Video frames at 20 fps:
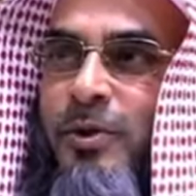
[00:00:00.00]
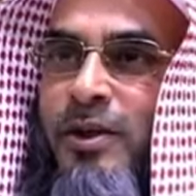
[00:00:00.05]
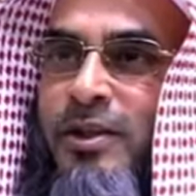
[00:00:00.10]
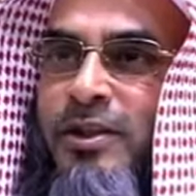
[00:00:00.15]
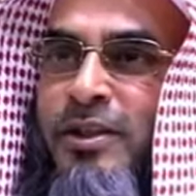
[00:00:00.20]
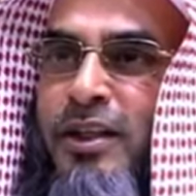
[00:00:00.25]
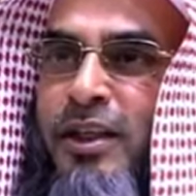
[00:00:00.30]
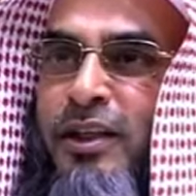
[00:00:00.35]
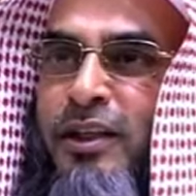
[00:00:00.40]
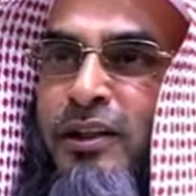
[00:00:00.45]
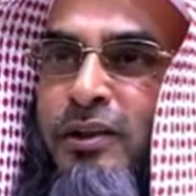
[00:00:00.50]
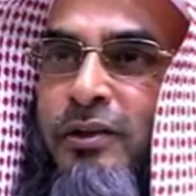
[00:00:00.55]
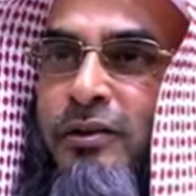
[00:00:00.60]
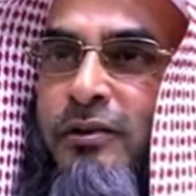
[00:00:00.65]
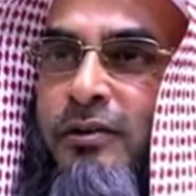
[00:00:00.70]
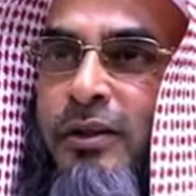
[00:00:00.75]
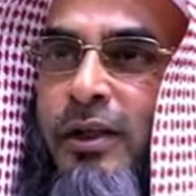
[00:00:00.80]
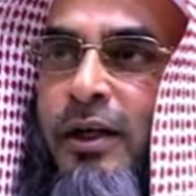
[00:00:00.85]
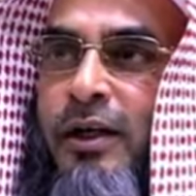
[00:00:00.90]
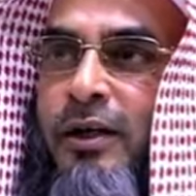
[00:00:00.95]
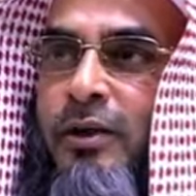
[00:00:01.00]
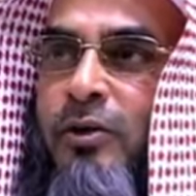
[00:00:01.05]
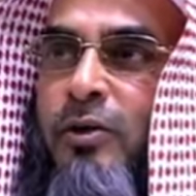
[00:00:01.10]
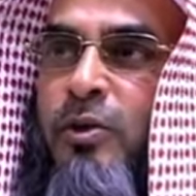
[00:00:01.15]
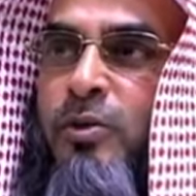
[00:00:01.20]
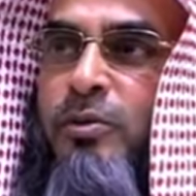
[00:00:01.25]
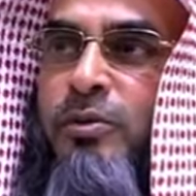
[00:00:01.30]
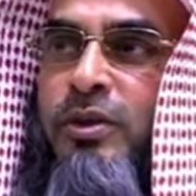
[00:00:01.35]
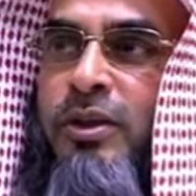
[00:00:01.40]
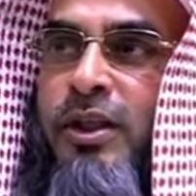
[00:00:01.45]
পড়ছেন তাহলে
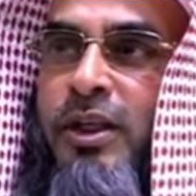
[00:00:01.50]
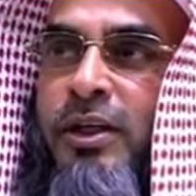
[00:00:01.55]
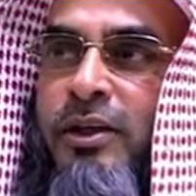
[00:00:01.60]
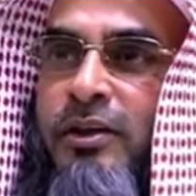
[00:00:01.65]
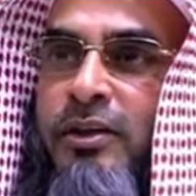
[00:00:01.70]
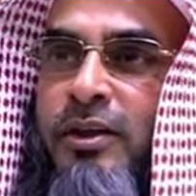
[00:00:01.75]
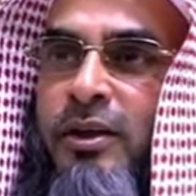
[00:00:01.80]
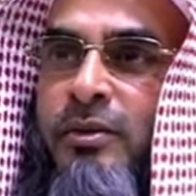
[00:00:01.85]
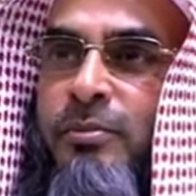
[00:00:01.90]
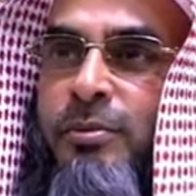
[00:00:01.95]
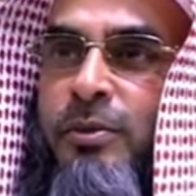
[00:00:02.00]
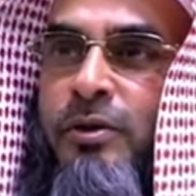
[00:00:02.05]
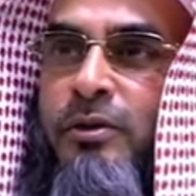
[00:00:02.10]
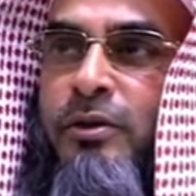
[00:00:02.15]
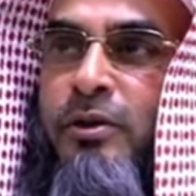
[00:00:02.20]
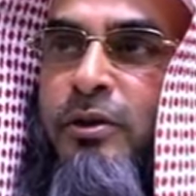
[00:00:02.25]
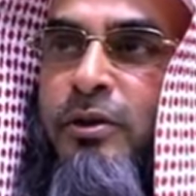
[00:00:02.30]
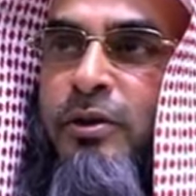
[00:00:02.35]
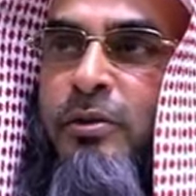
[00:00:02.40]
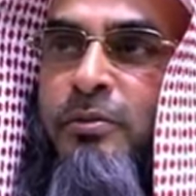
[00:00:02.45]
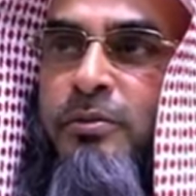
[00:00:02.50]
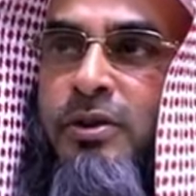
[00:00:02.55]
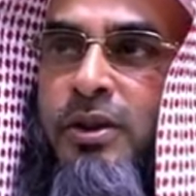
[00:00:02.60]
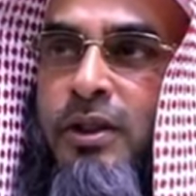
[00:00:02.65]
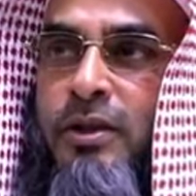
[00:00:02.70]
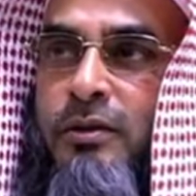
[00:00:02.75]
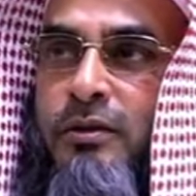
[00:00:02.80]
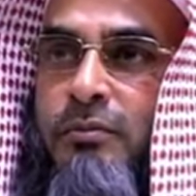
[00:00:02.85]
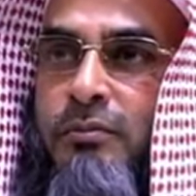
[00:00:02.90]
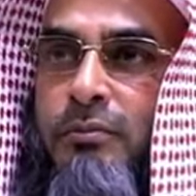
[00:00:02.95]
ঘুম থেকে এটা প্রথম যে